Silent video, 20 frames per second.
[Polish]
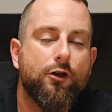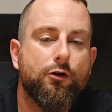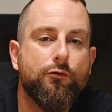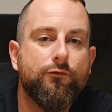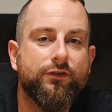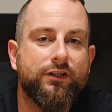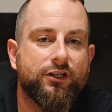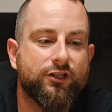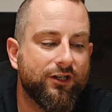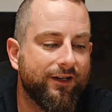
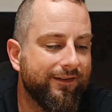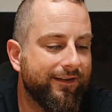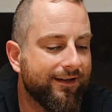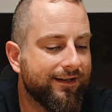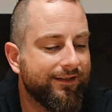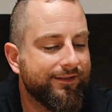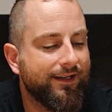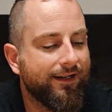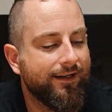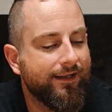również
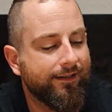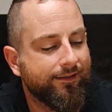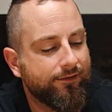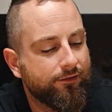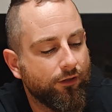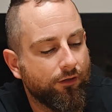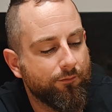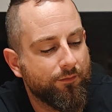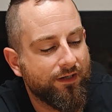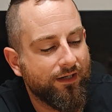na kanale
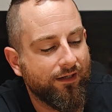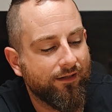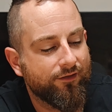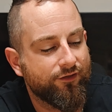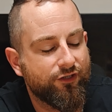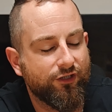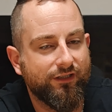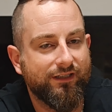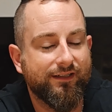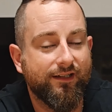
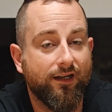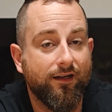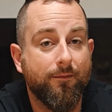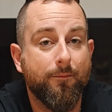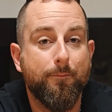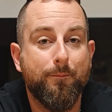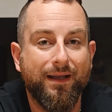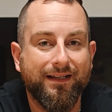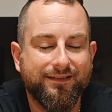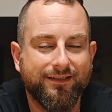Tomka, czyli
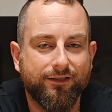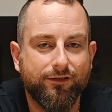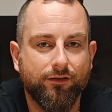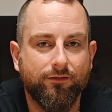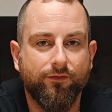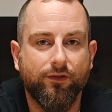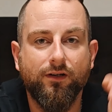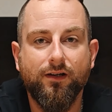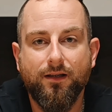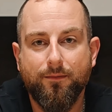na
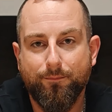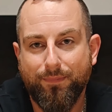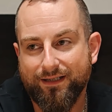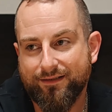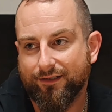PC-towo.